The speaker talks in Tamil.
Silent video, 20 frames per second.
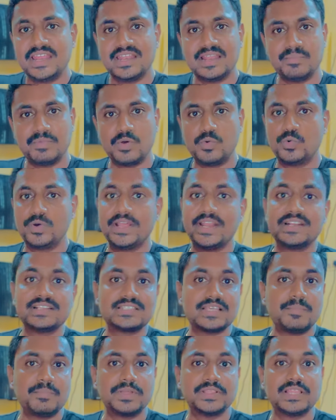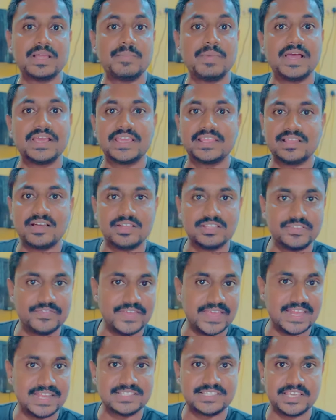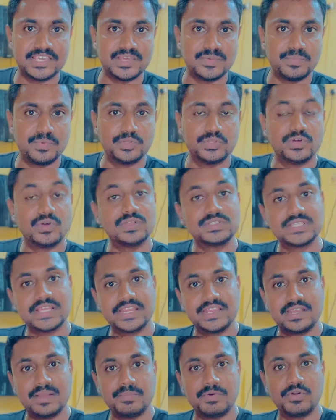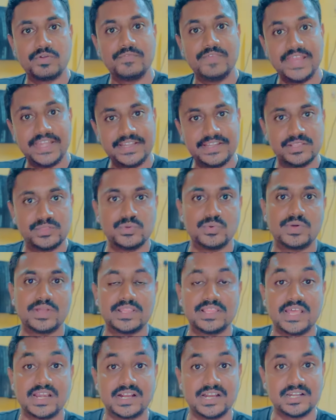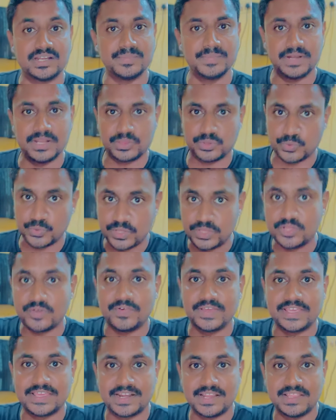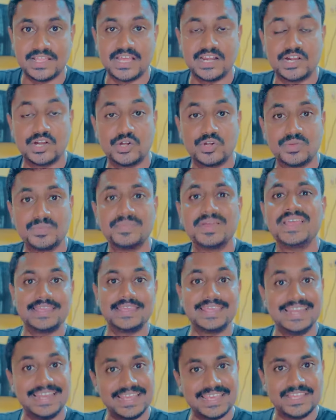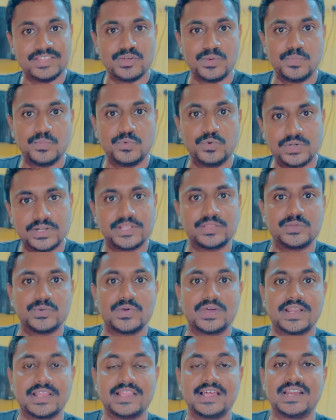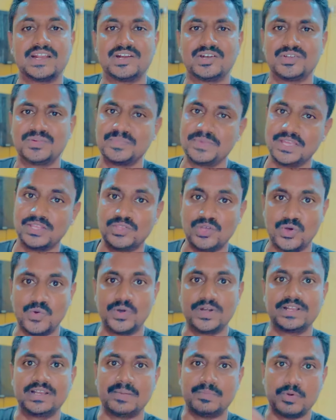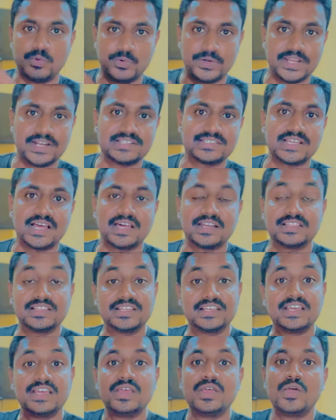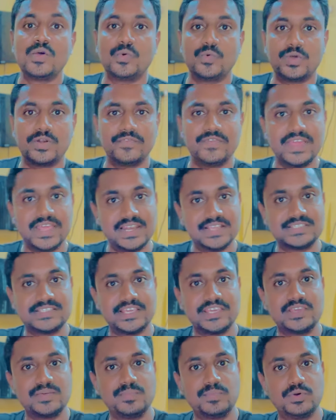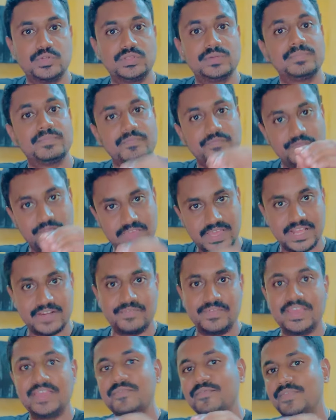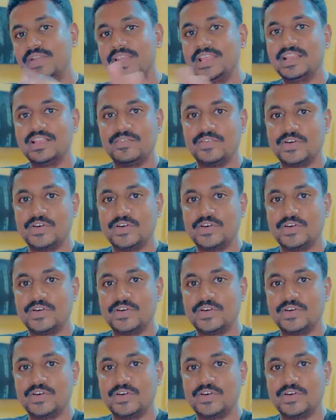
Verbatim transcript: நம்ம உடல் சம்பந்தமா ஏதாவது வேலை செய்யும் போதோ சரி நம்ம ஒரு வெயிட் தூக்குறதா இருக்கட்டும் இல்ல துணி துவைக்கிறதா இருக்கட்டும் இல்ல ஏதோ மூட்டை தூக்குறதா இருக்கட்டும் ஏதோ ஒண்ணு நம்ம உடல் சார்ந்து ஒரு வேலை செய்யும் போதும் வேர்வை வெளியில